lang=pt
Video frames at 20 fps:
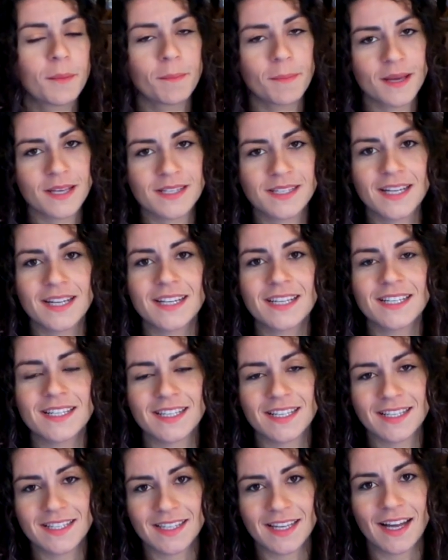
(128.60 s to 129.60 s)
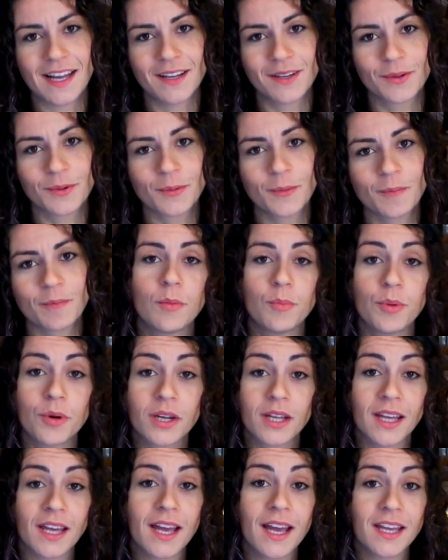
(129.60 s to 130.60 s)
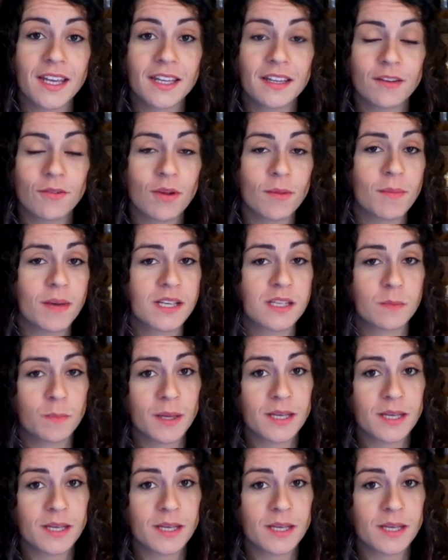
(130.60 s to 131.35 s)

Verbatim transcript: mas é necessário, porque aí não é mais